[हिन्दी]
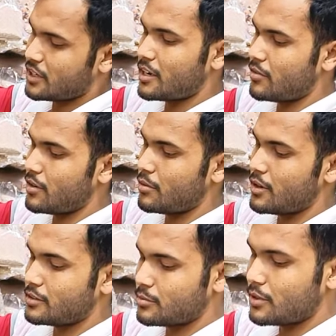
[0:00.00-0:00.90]
चैन
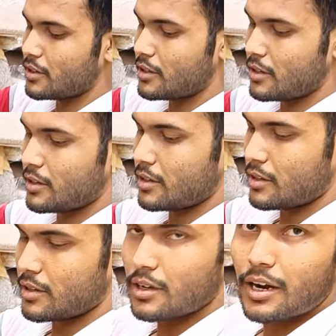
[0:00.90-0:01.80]
अवेलेबल है इसमें वाह
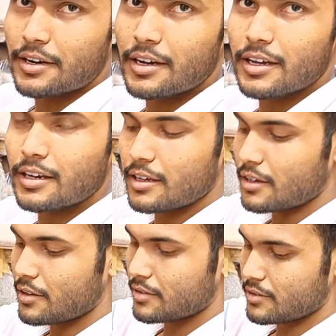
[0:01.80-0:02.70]
हैंडल के
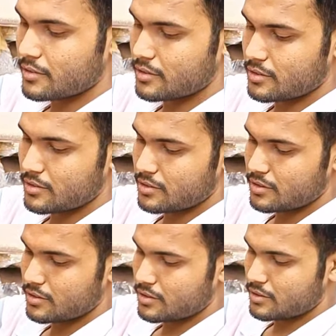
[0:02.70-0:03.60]
लिए ओके सर मतलब